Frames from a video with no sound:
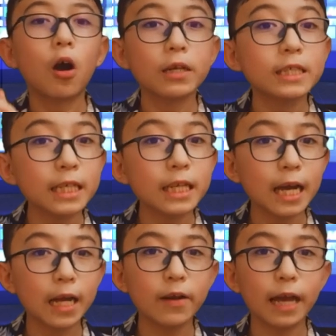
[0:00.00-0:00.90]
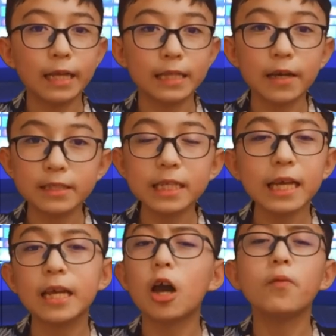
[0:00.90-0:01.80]
ของชิ้นนี้ราคาเท่าไหร่แต่ที่
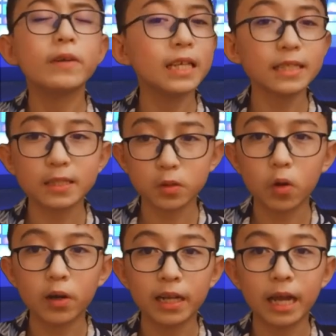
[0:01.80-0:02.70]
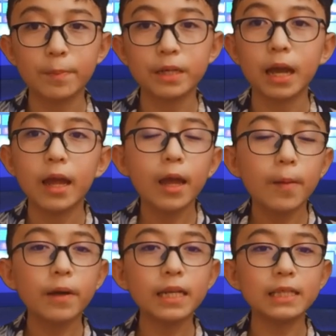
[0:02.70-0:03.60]
เนี่ยใน convenience store นะครับเนี่ย
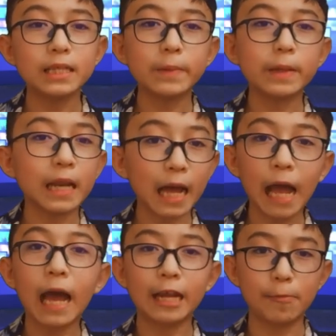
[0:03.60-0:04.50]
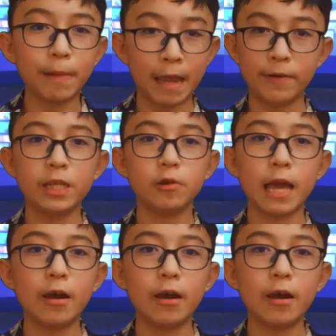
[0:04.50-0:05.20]
มันเนี่ยจะมีราคาเนี่ยแปะไว้อยู่